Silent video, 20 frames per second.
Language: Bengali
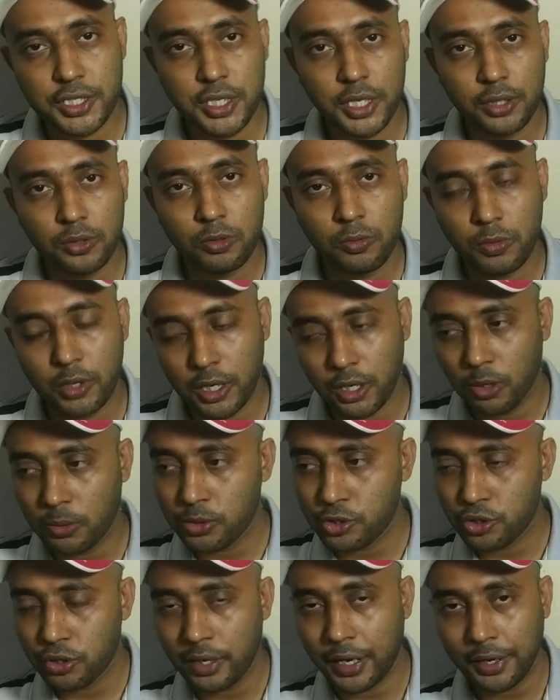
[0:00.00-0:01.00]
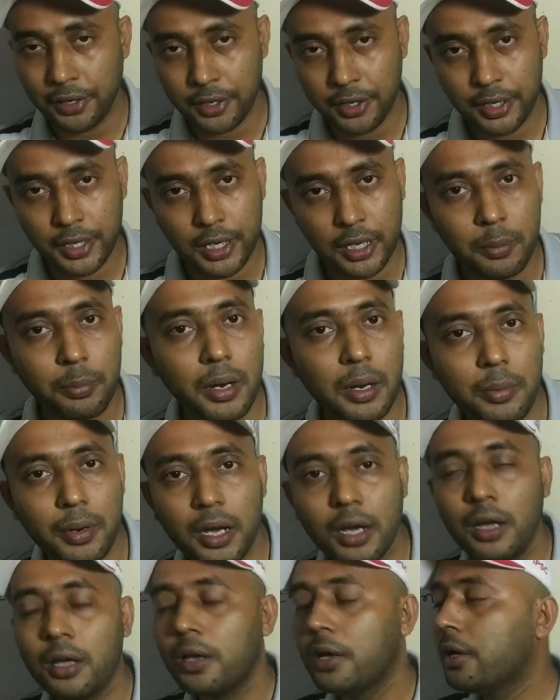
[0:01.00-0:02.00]
আছে তোমরা এটা অবশ্য নাইন টেনে গেলে
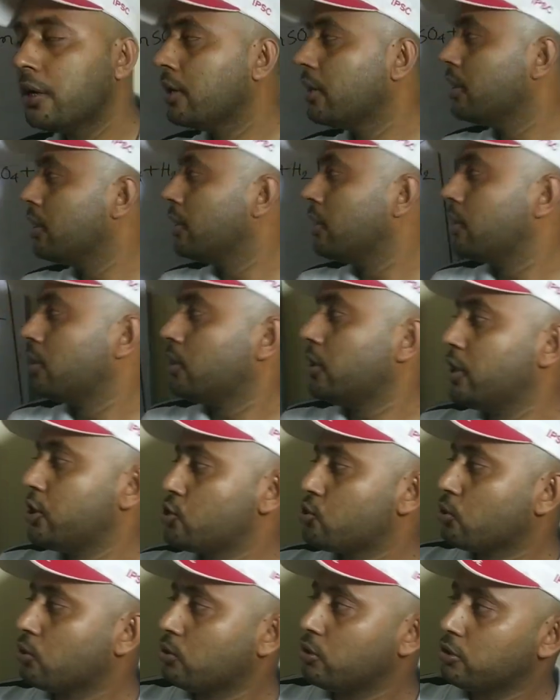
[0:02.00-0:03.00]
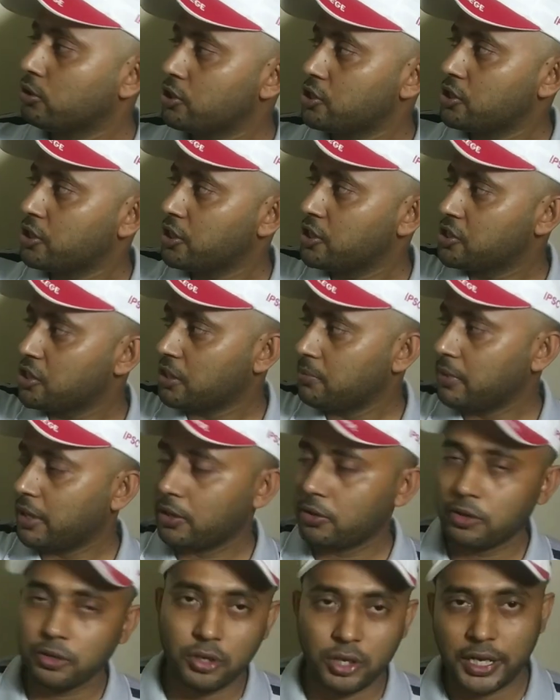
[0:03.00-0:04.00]
পাবা এই সক্রিয়তা সিরিজটা আমি
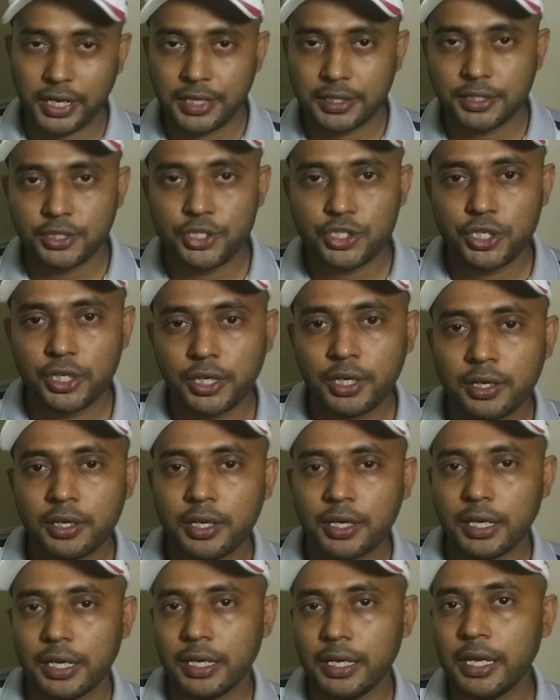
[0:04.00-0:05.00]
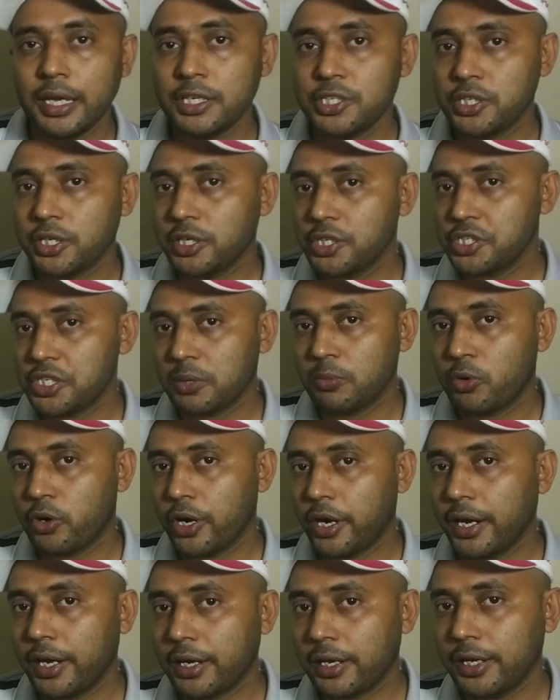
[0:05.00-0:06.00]
এখন একটু লিখে দিচ্ছি এই সিরিজটা
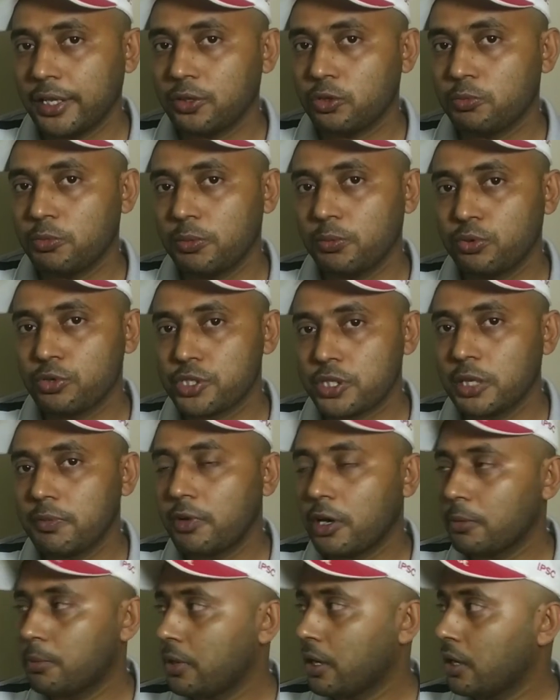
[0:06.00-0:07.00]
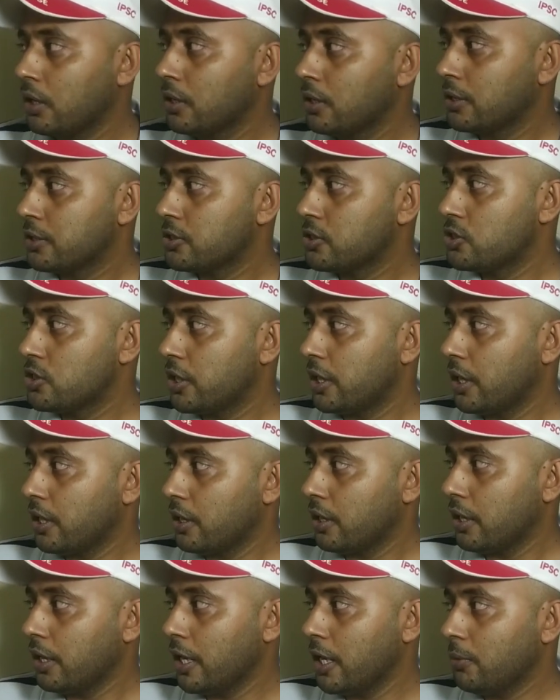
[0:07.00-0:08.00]
মনে রাখলে তুমি বুঝতে পারবা যে
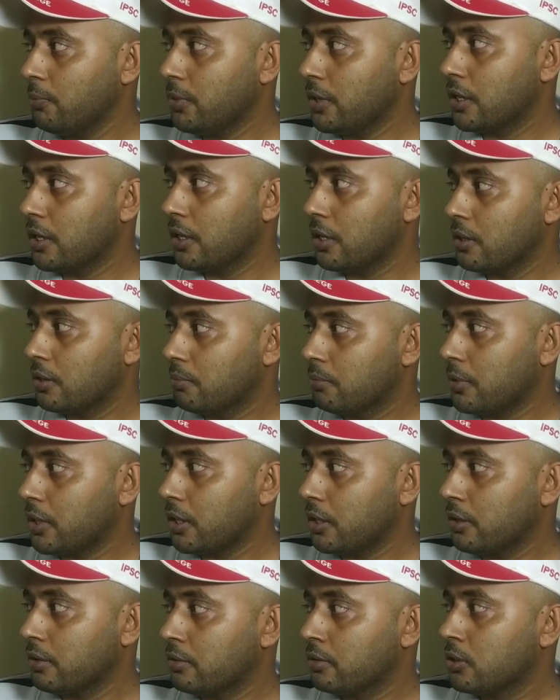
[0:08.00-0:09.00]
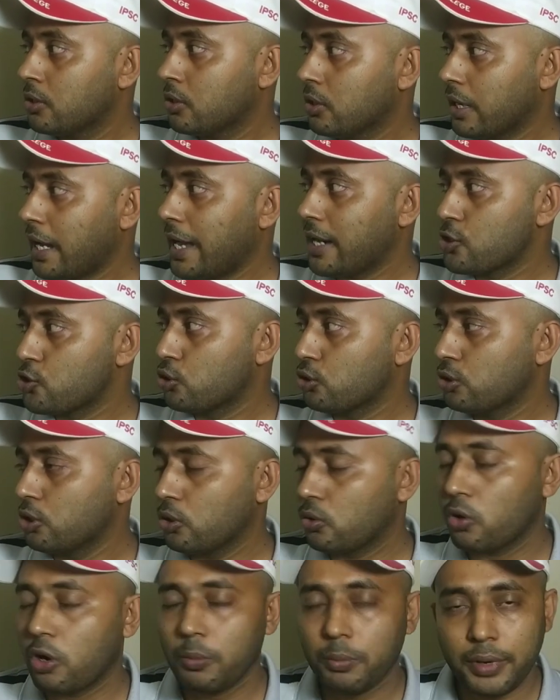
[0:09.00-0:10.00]
এই বিক্রি মানে কার শক্তি
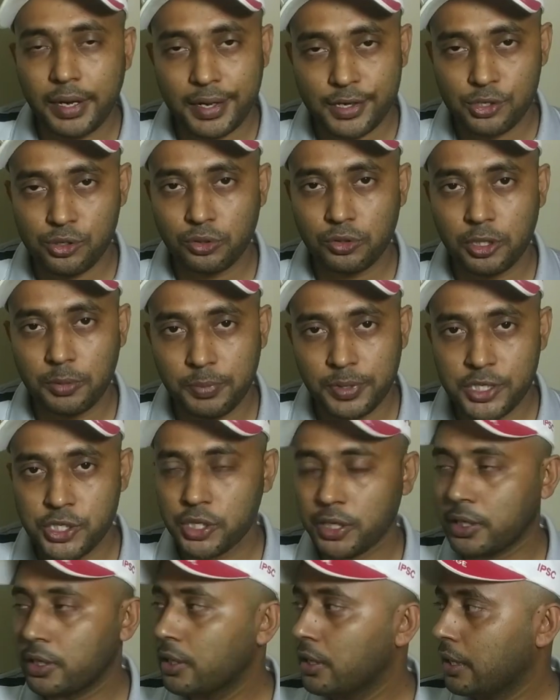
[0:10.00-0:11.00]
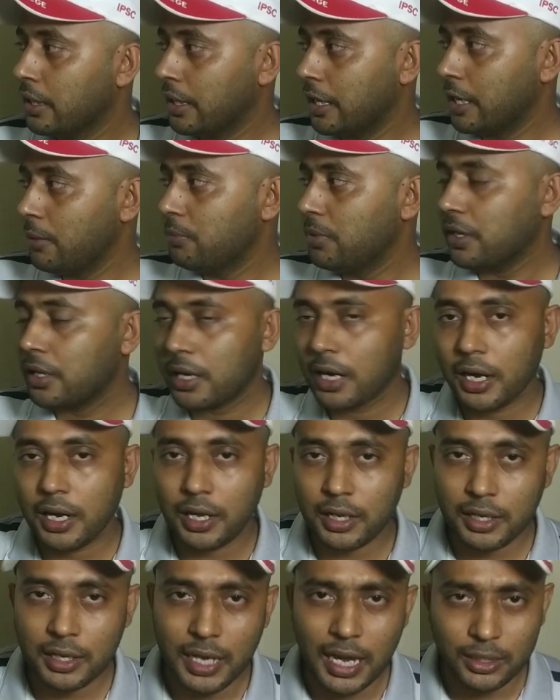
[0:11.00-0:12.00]
কম কার শক্তি বেশি এই
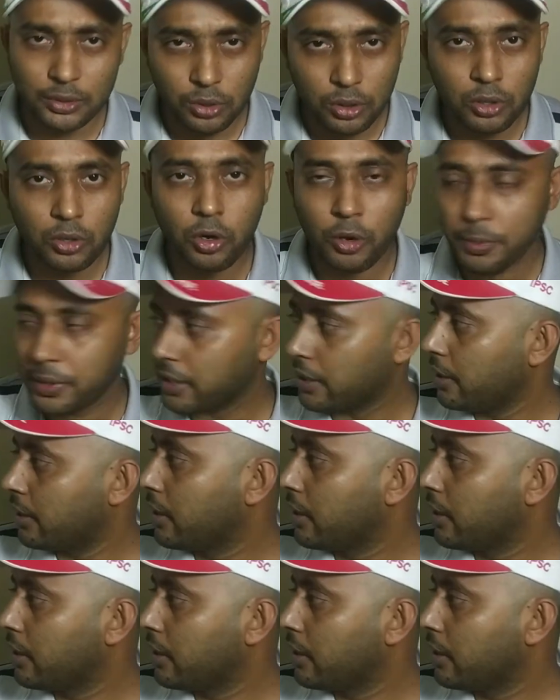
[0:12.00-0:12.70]
বিক্রিয়াটা কি আদৌ হবে কি